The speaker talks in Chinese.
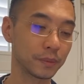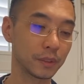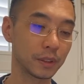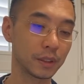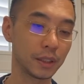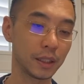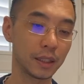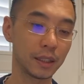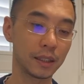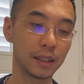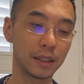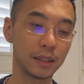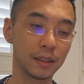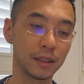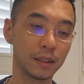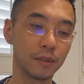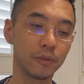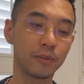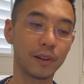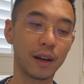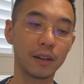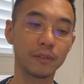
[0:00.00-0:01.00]
这个人呢
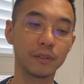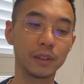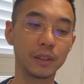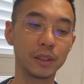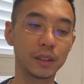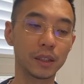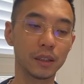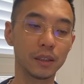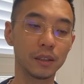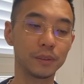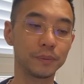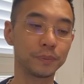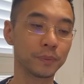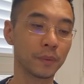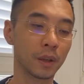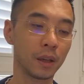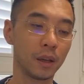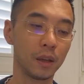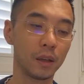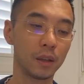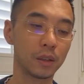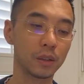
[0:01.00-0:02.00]
发文称，
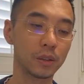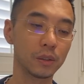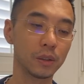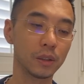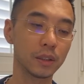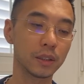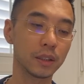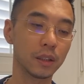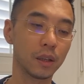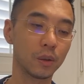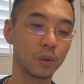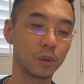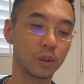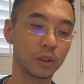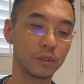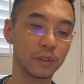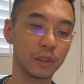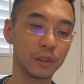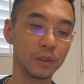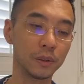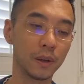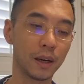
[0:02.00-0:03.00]
说效果
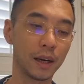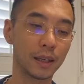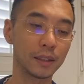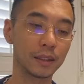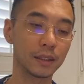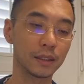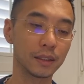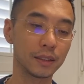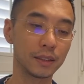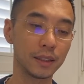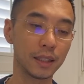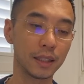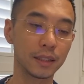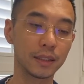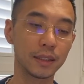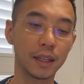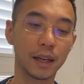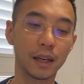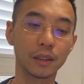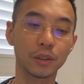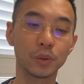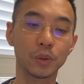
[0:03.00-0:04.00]
文化的线
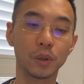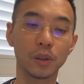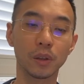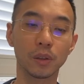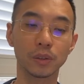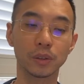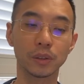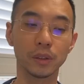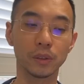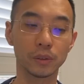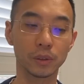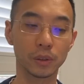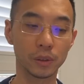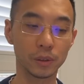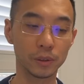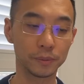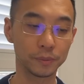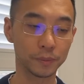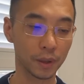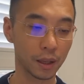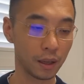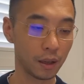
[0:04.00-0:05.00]
下脱口秀中，